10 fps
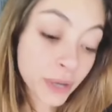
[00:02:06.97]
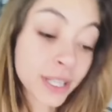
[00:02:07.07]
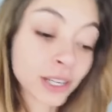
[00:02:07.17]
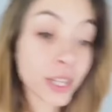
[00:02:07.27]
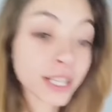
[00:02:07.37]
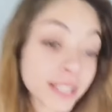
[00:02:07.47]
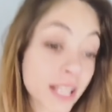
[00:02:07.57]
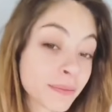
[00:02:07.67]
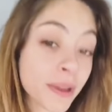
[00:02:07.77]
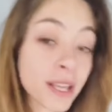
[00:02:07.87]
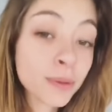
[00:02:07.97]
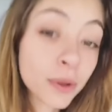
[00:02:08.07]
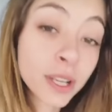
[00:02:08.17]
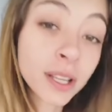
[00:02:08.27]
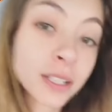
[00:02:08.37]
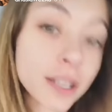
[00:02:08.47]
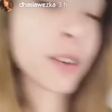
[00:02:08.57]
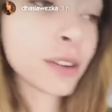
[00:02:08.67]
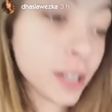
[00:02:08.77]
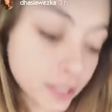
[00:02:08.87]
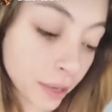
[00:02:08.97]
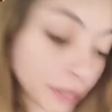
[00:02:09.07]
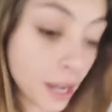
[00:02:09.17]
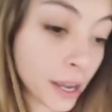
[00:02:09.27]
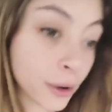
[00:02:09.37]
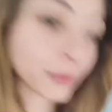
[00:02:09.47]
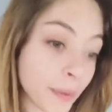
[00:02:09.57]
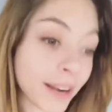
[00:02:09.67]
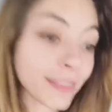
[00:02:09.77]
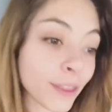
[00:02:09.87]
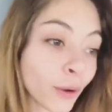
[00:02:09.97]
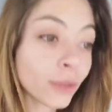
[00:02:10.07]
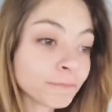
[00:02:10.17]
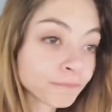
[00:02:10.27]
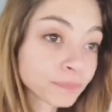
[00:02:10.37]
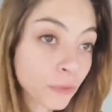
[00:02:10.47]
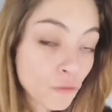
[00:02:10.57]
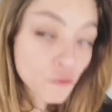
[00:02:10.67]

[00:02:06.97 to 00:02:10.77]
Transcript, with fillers: y pues en noticias más bonitas que no les había compartido,